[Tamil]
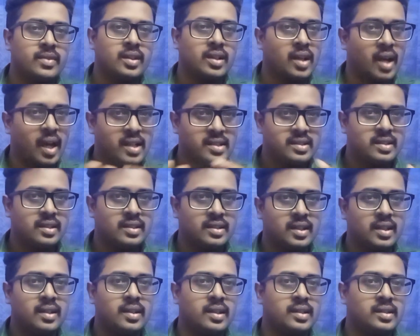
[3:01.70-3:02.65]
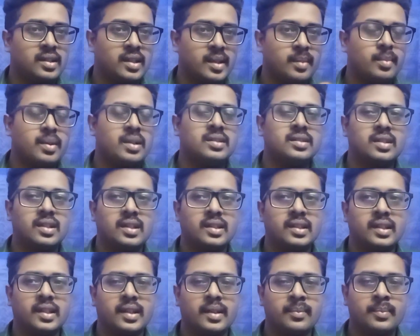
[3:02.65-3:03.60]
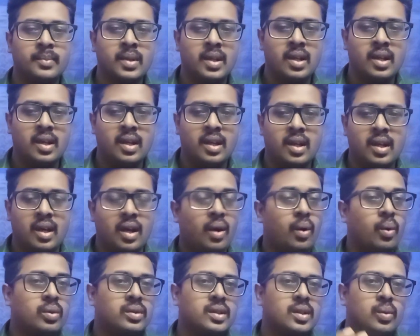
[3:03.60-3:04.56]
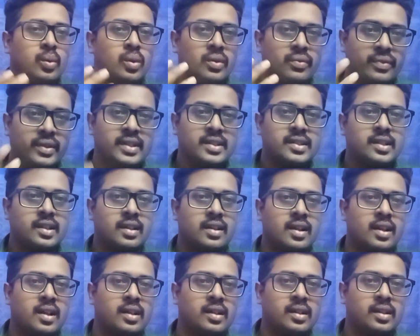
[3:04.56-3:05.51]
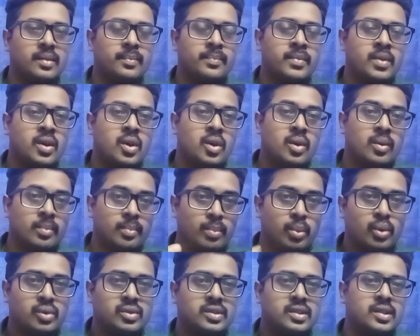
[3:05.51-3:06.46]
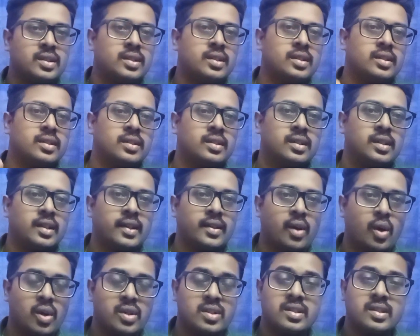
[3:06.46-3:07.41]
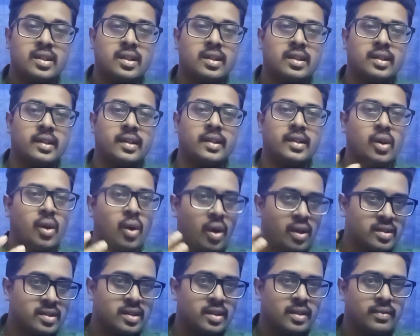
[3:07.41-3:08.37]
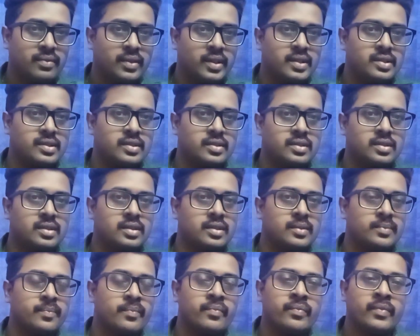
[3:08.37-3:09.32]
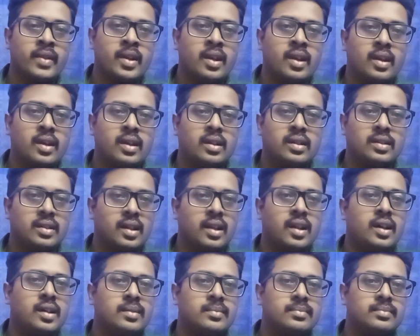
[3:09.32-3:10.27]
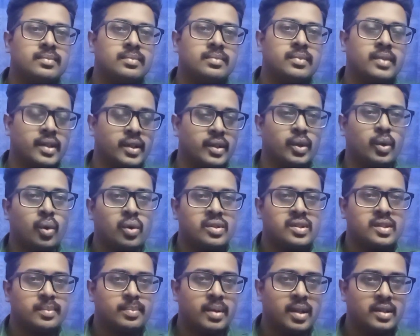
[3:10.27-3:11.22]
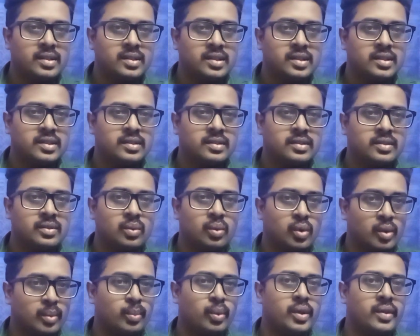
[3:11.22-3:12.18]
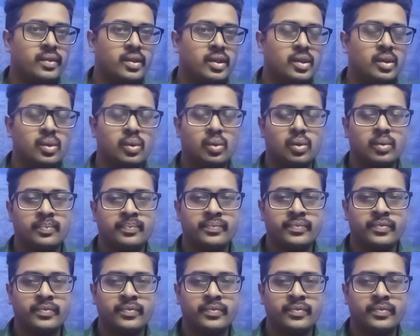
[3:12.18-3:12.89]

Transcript: காசில் தான் அதை நீங்கள் மறந்துடாதீங்க அவங்க தான் உங்களுக்கு ஃபீஸ் கட்டுறாங்க புக்ஸுக்கு நீங்கள் ஹாஸ்டலில் இருக்கீங்கன்னா ஹாஸ்டல் ஃபீஸஸ்ஸு இதெல்லாம் நீங்கள் யோசித்து பார்த்து ஒரு முடிவு எடுக்கணும்